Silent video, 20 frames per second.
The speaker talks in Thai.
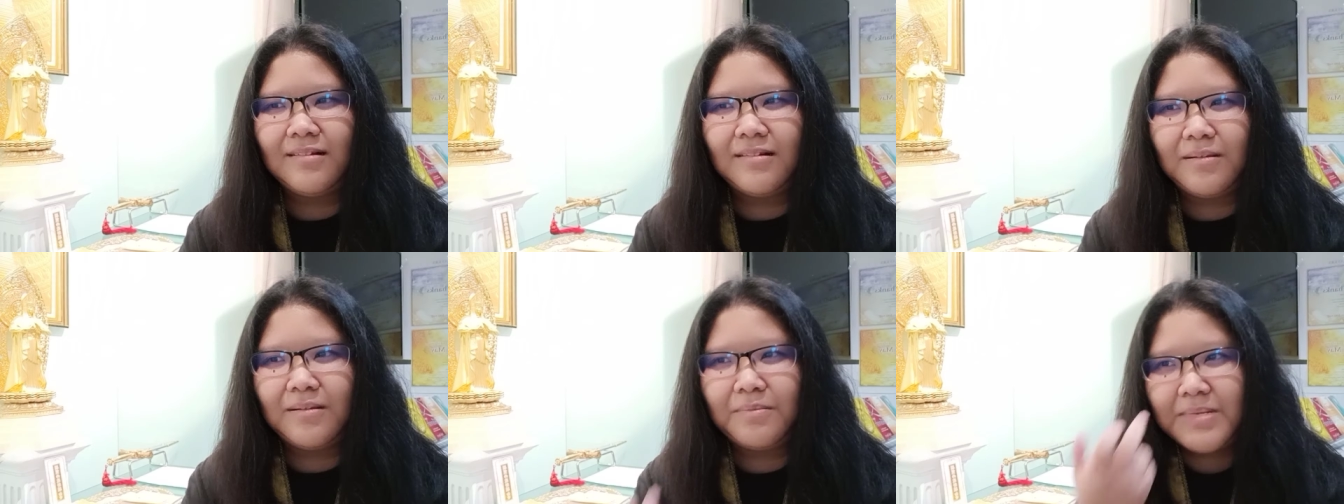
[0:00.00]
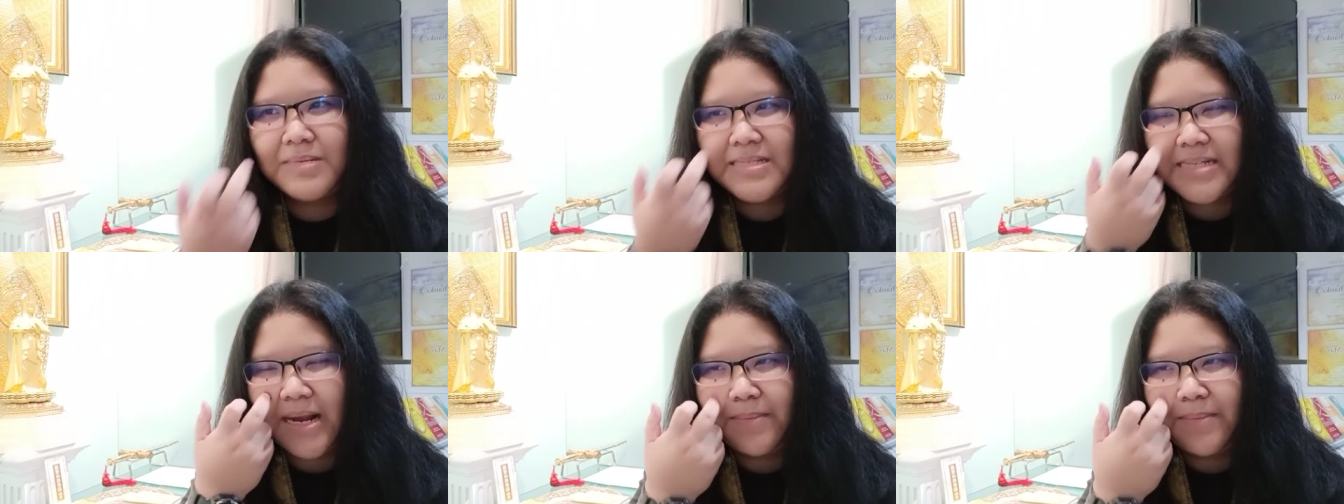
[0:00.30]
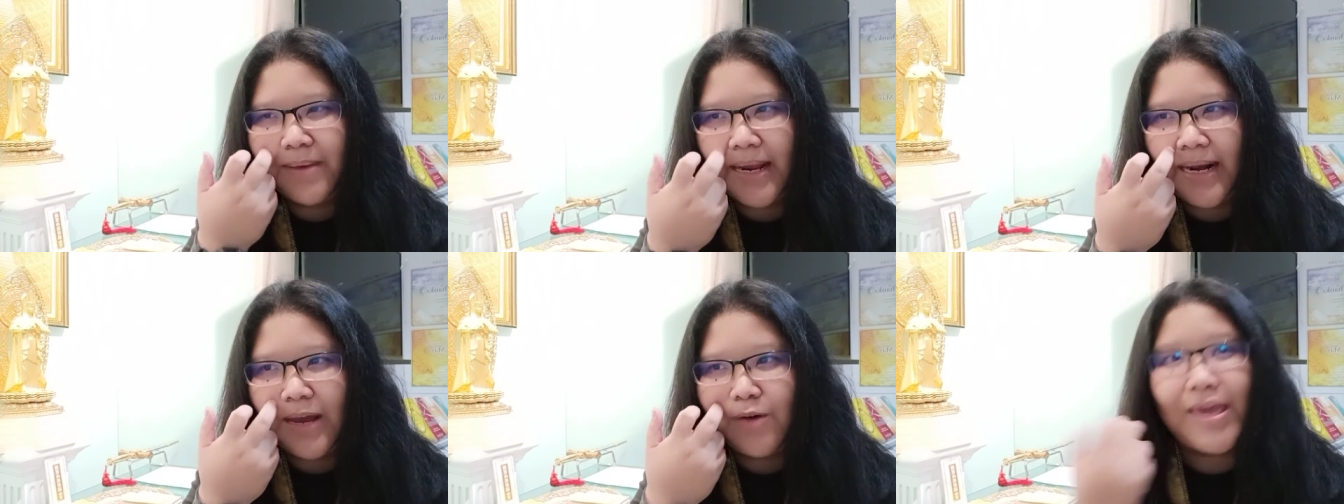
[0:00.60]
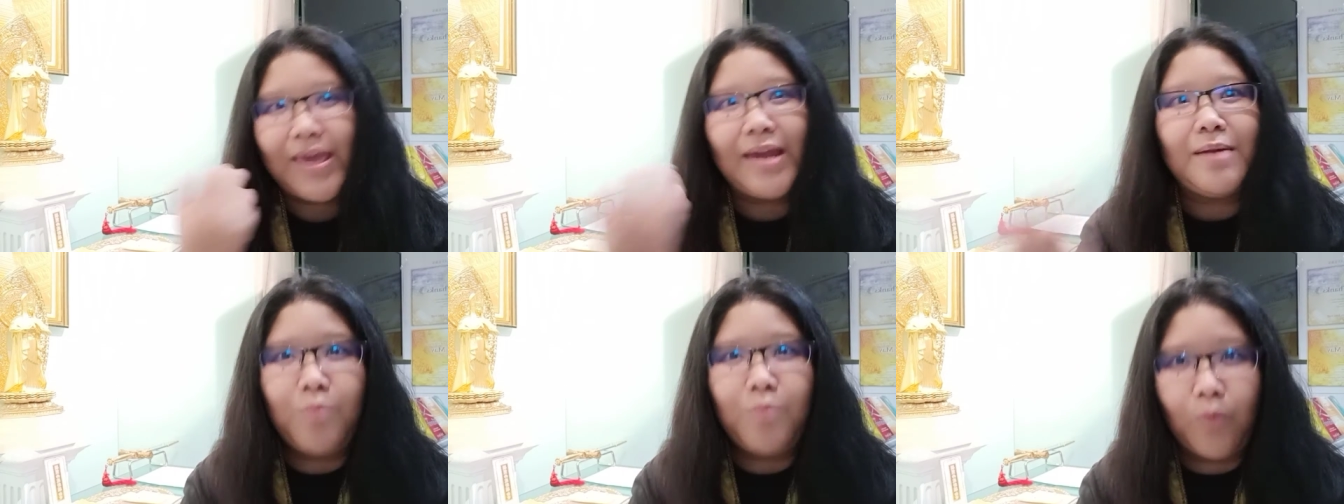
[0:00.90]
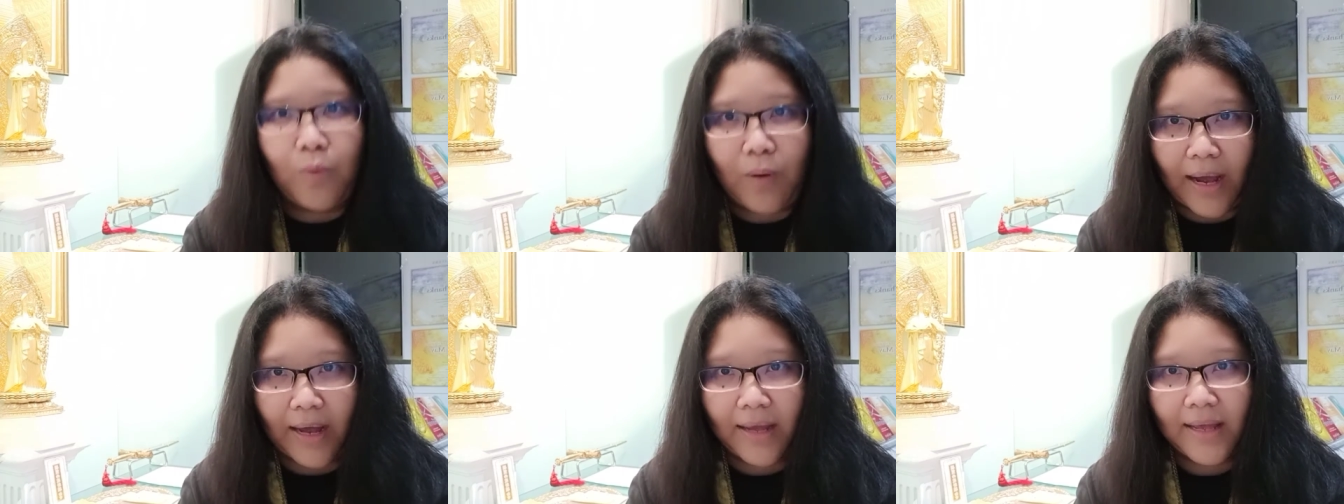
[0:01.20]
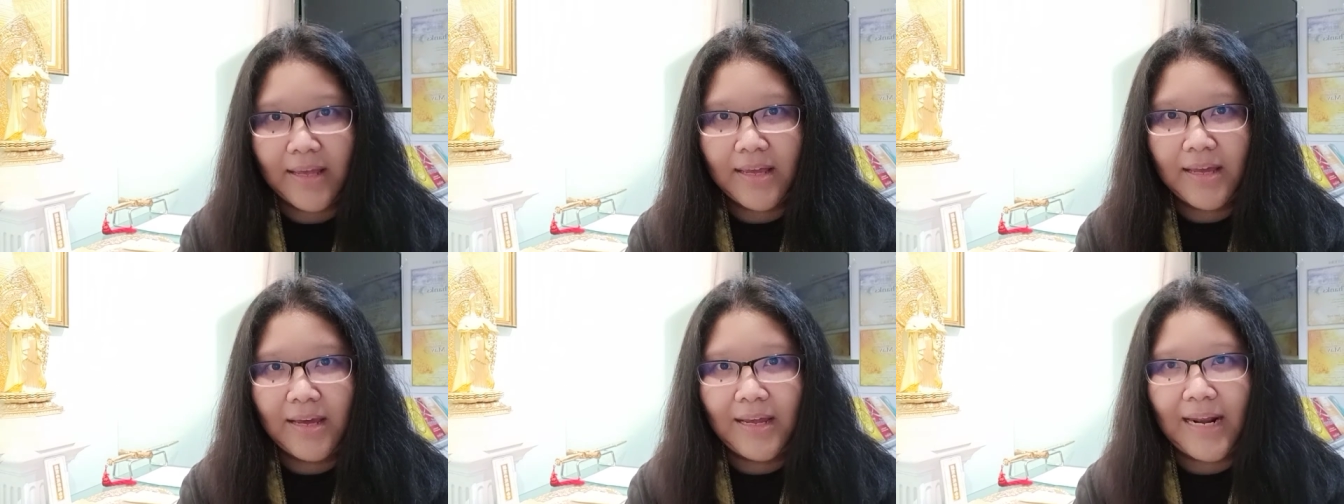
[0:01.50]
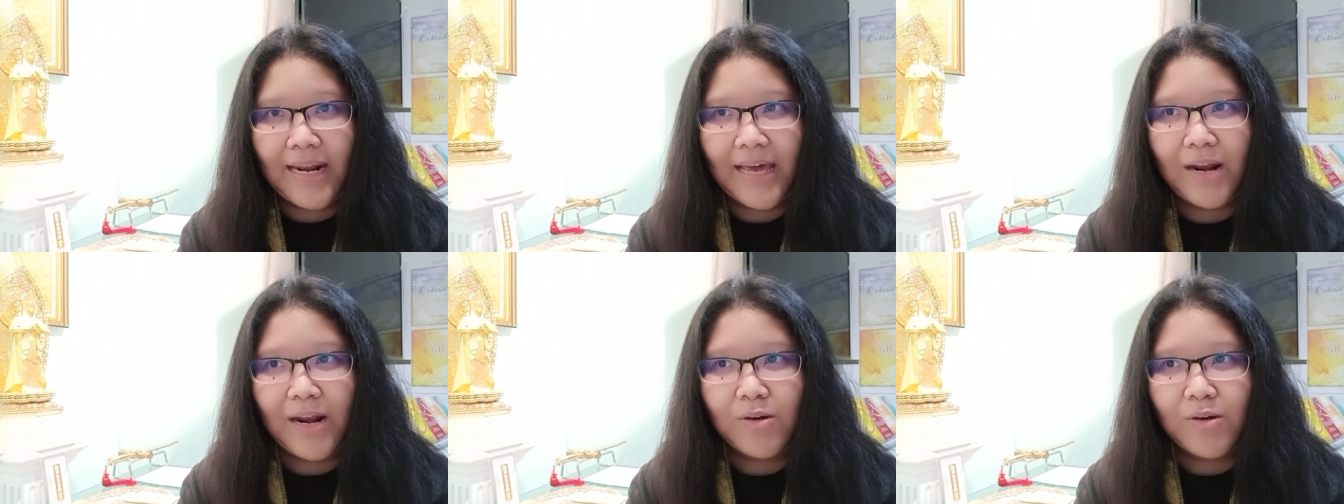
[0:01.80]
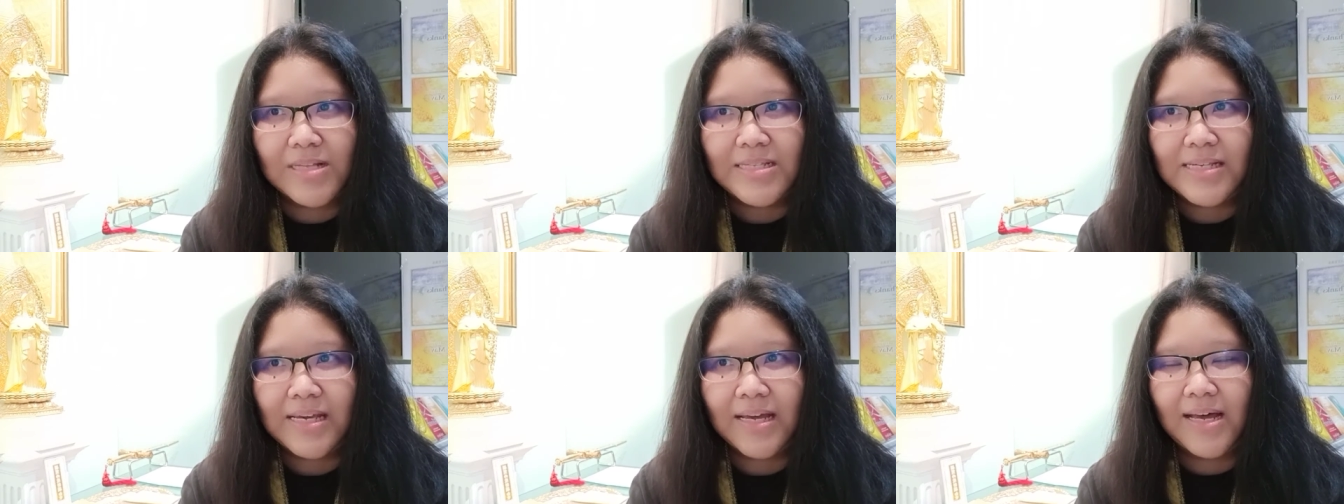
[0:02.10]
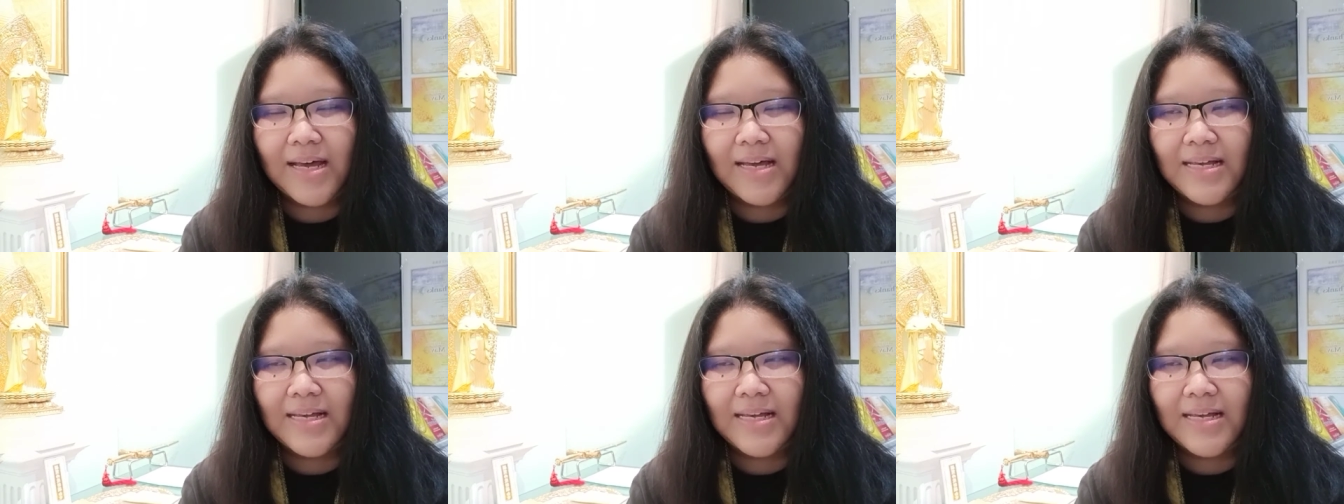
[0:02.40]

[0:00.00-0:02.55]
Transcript: มันจะทำให้เราคิดบวก แล้วเราก็จะ